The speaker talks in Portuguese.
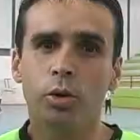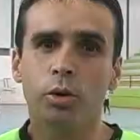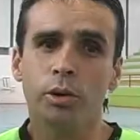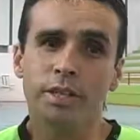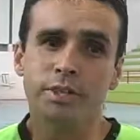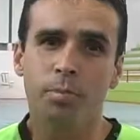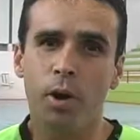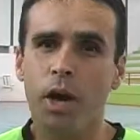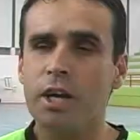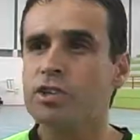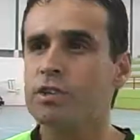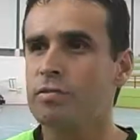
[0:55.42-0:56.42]
O
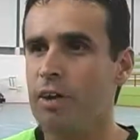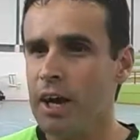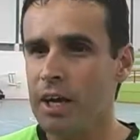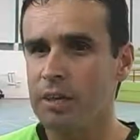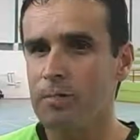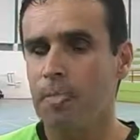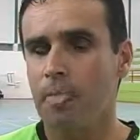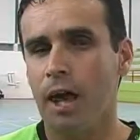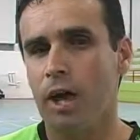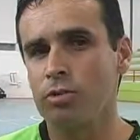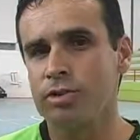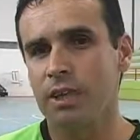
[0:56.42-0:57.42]
esporte vem
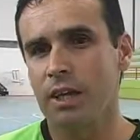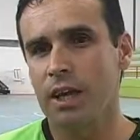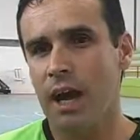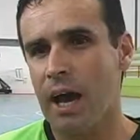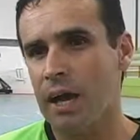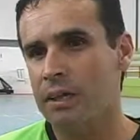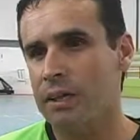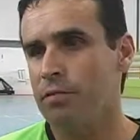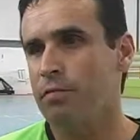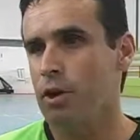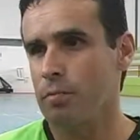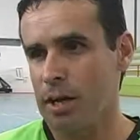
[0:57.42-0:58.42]
auxiliar
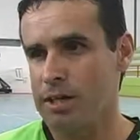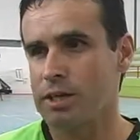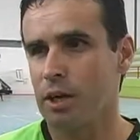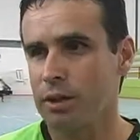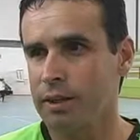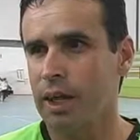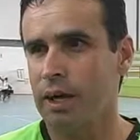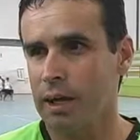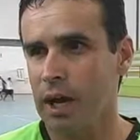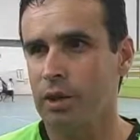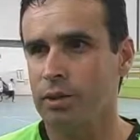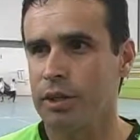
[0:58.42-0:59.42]
na formação
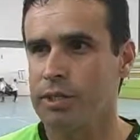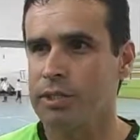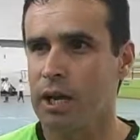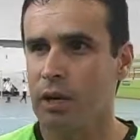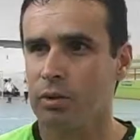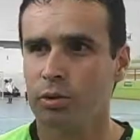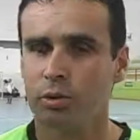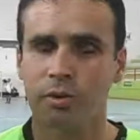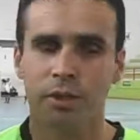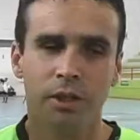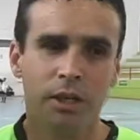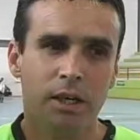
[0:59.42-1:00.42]
integral desse
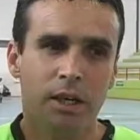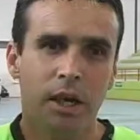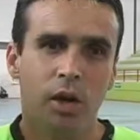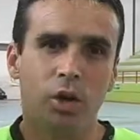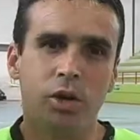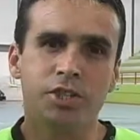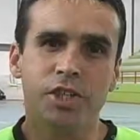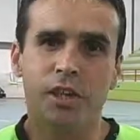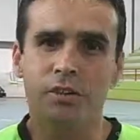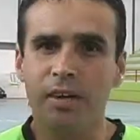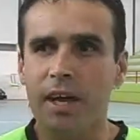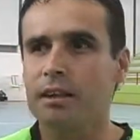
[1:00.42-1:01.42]
aluno, onde
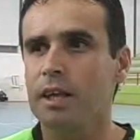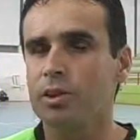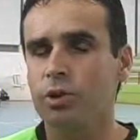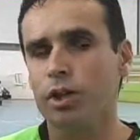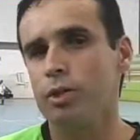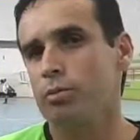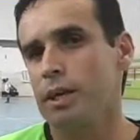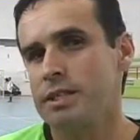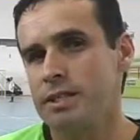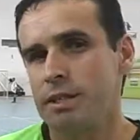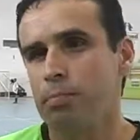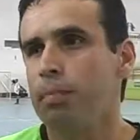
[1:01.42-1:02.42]
ele vai ter toda
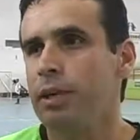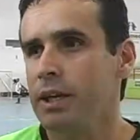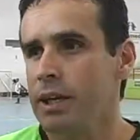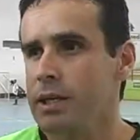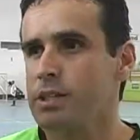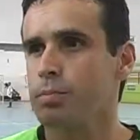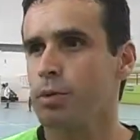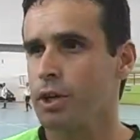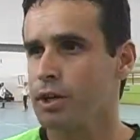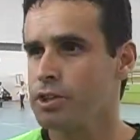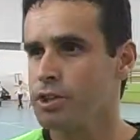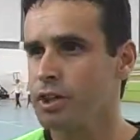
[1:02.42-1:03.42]
uma disciplina
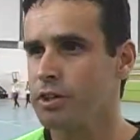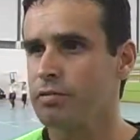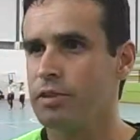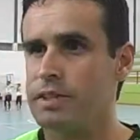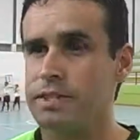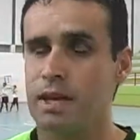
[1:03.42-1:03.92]
esportiva,